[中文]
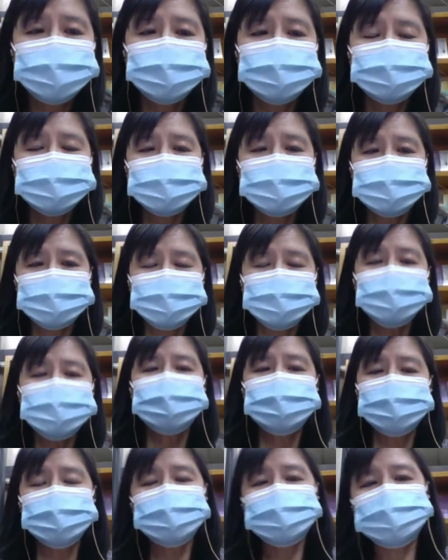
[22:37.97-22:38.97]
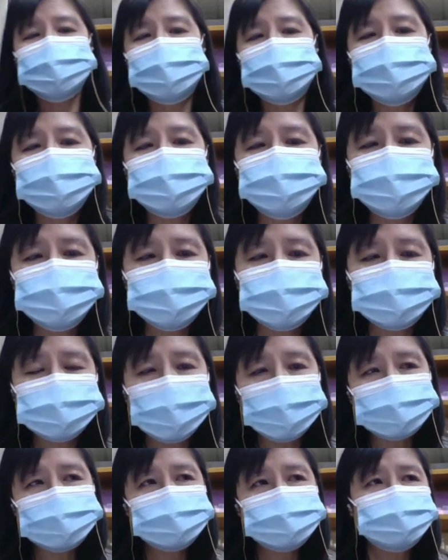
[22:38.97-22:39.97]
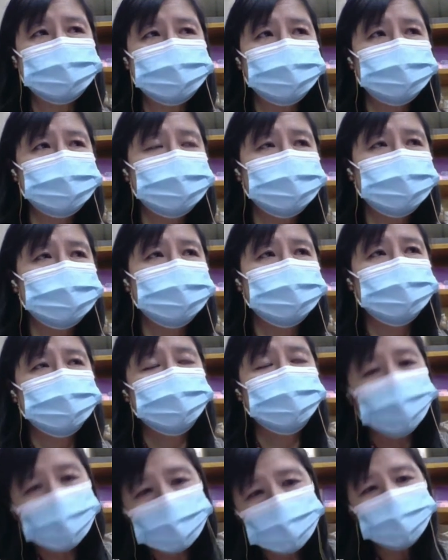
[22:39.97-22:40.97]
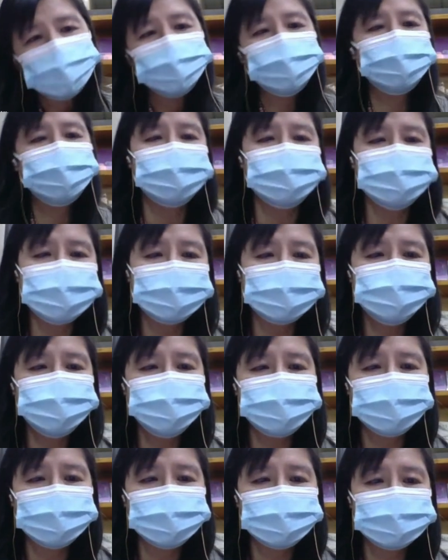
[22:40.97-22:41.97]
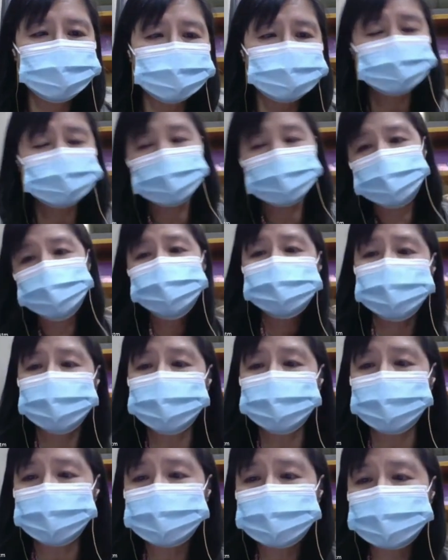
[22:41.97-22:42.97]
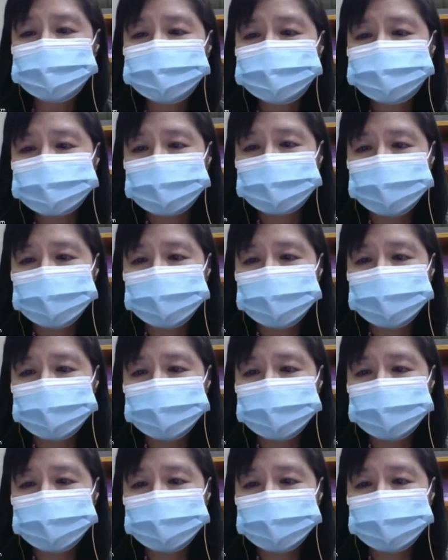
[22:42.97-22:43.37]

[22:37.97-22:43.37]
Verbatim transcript: 好，那第二个要谈的就是大家知道的国外的博物馆常做的典藏库的管理